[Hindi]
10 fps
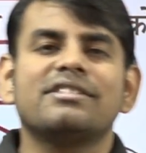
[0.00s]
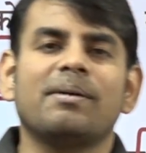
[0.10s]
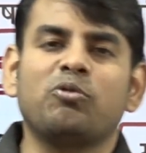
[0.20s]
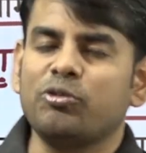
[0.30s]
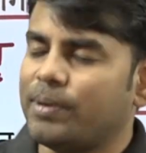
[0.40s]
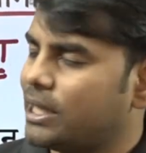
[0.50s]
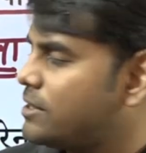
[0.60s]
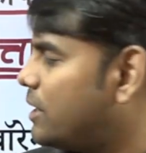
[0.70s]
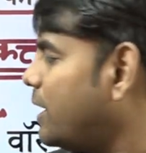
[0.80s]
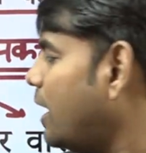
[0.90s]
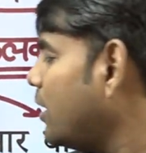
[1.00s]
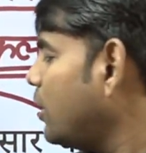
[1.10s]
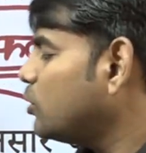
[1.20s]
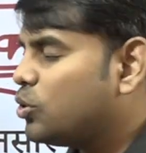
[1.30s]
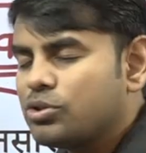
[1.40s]
सब कुछ पता चल गया
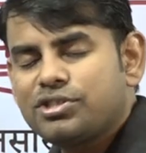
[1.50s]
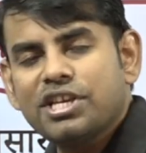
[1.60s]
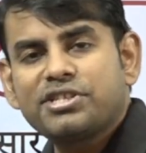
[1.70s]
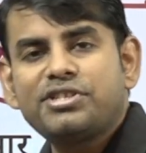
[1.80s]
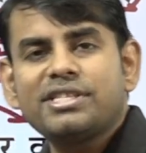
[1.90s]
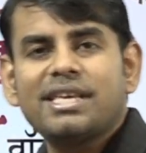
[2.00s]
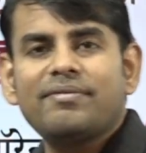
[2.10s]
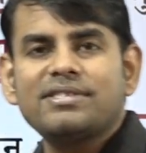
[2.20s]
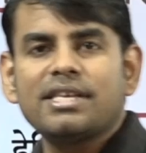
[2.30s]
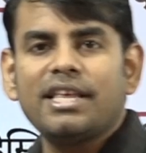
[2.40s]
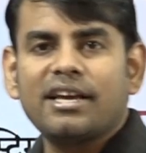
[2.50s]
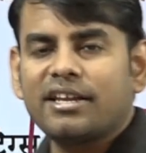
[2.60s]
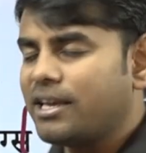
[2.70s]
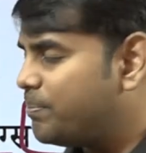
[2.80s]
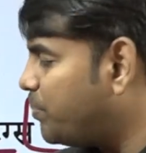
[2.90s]
तो 67 से
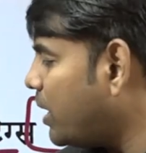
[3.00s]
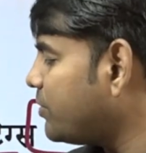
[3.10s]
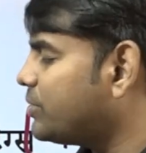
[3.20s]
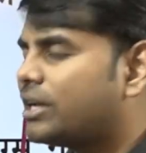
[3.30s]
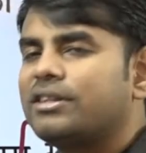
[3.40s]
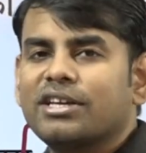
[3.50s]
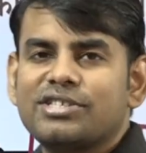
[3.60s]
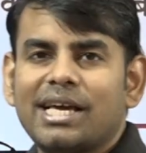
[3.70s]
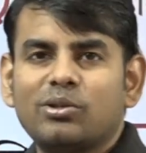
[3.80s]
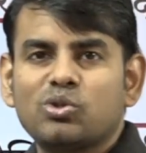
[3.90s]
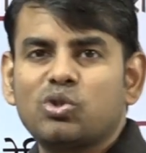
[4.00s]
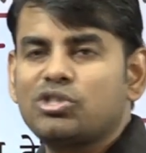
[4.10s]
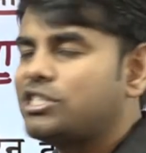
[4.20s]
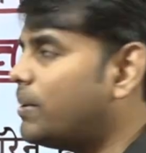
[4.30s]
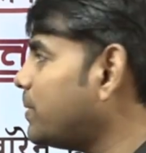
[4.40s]
लेकर के बहत्तर तक जी हाँ दोस्तों
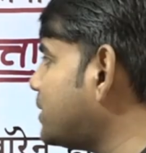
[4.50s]
जब